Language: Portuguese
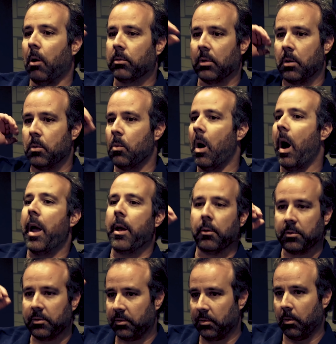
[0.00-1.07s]
alta no
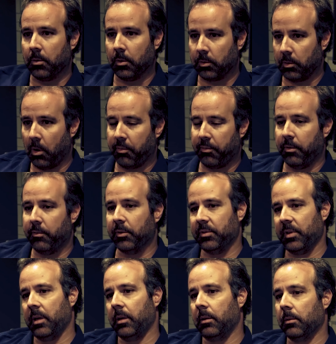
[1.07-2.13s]
IELTS ou no TOEFL,
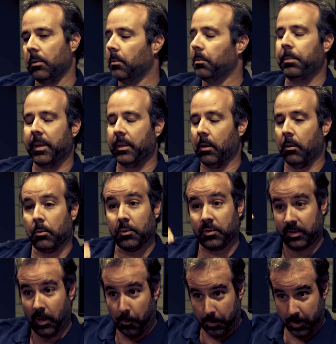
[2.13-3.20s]
você, perdão, no
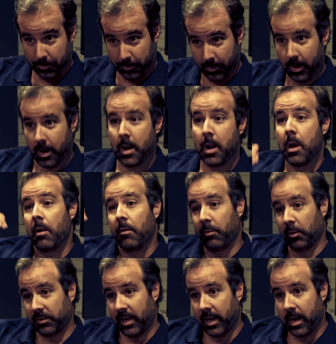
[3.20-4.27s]
CELPIP,
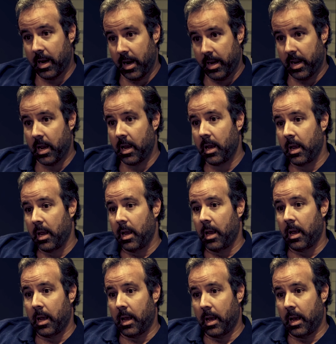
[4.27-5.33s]
você ganha
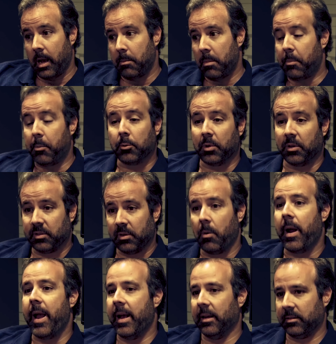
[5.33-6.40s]
uma
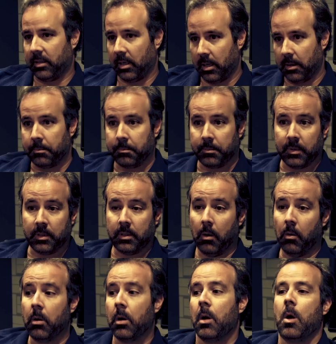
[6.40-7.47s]
pontuação extra.
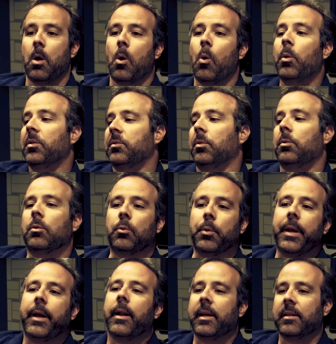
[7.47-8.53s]
Então, o estudo
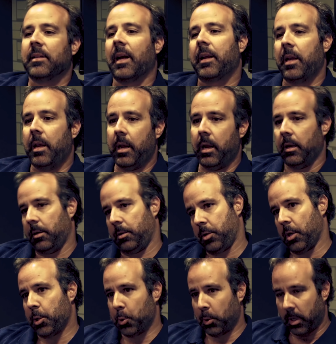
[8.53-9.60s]
do inglês aqui
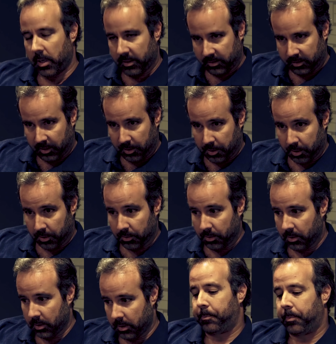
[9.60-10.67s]
te ajuda nesse
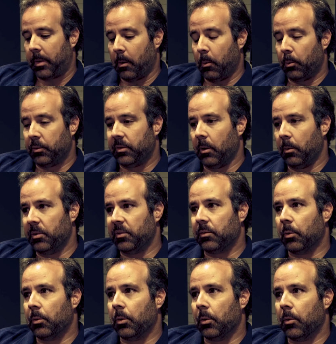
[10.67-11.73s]
sentido. O seu
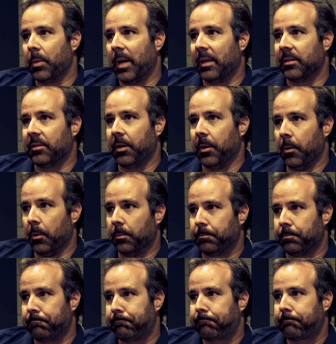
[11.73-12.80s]
estudo no Brasil